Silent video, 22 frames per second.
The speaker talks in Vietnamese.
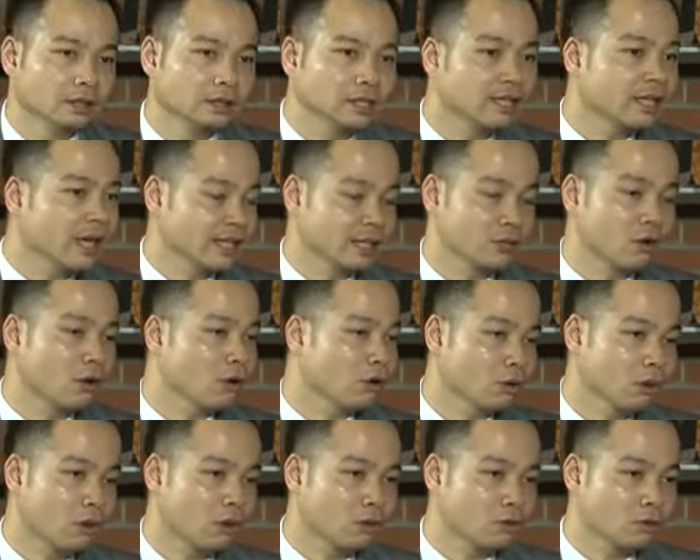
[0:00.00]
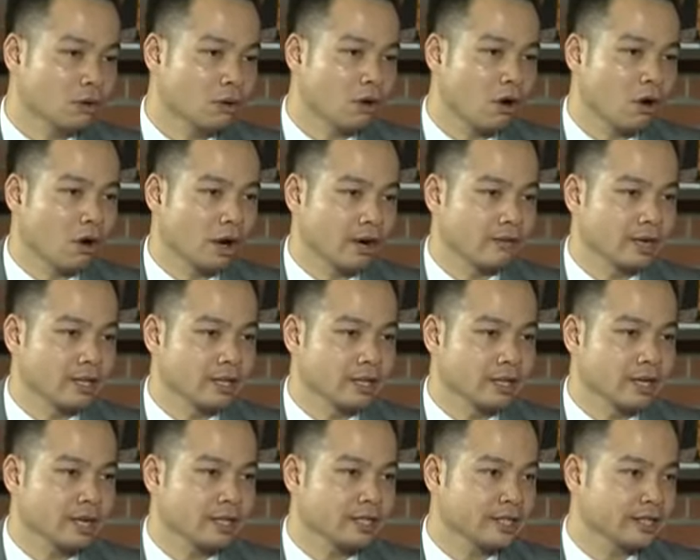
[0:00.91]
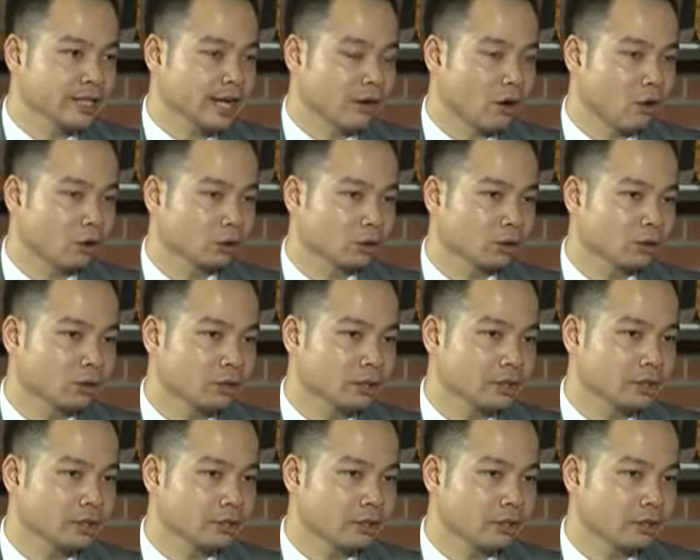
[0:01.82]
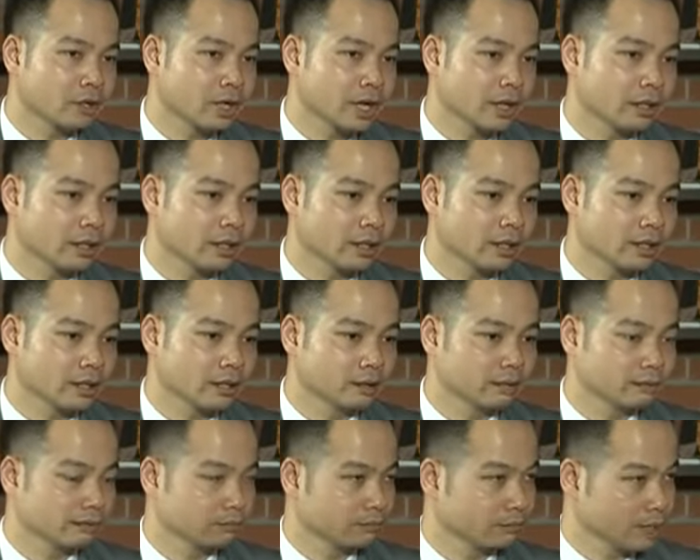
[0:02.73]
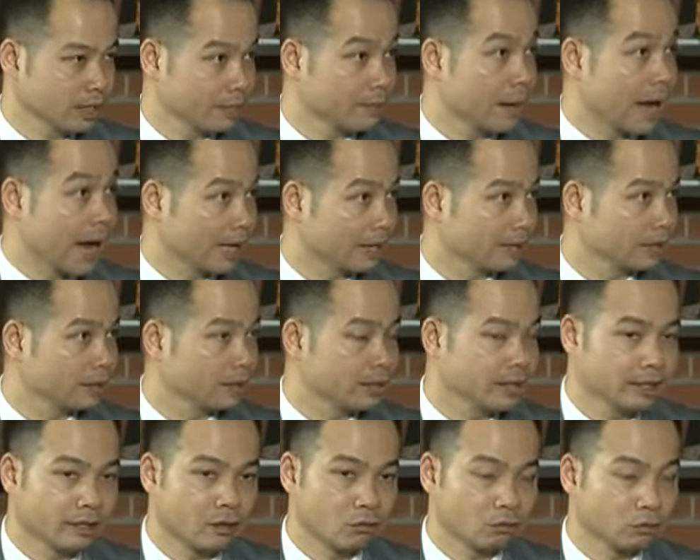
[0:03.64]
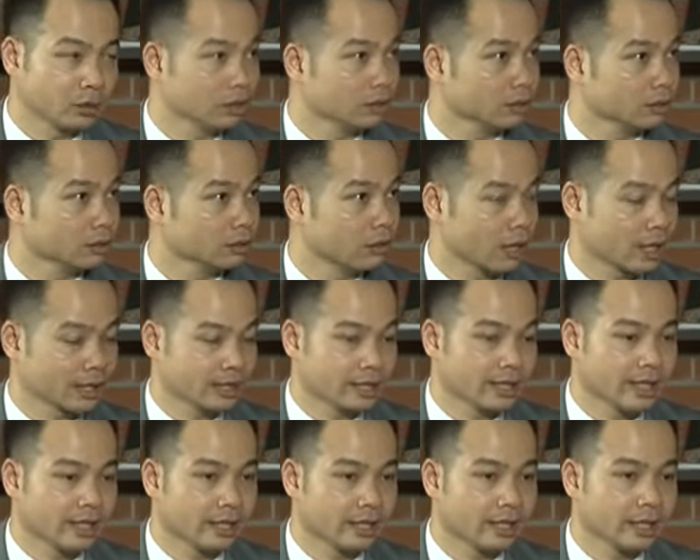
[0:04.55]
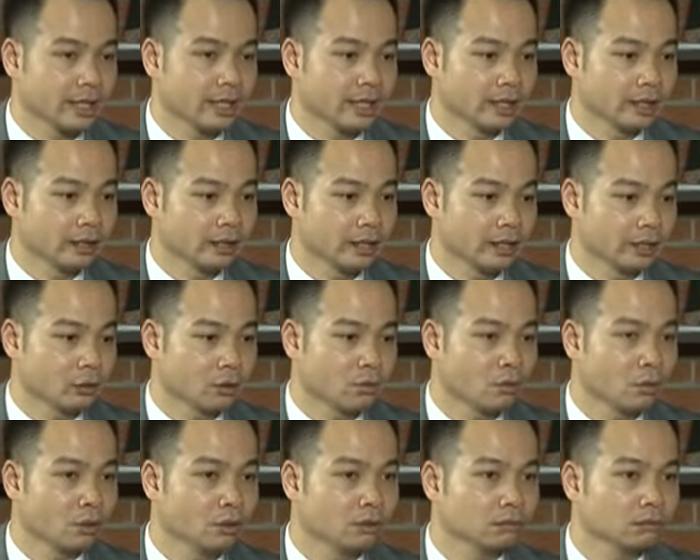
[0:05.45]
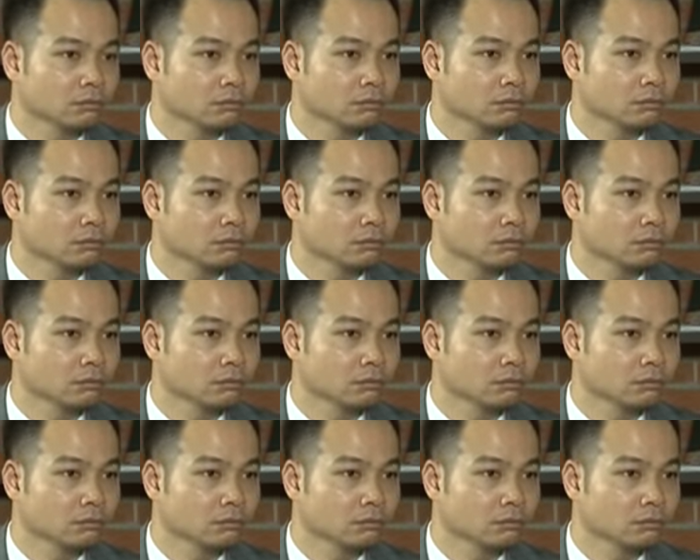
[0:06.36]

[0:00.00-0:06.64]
Tất cả những câu hỏi và những cái chia sẻ đó của tôi cho các người bạn, người cộng sự hoặc là gia đình ấy, thì tôi muốn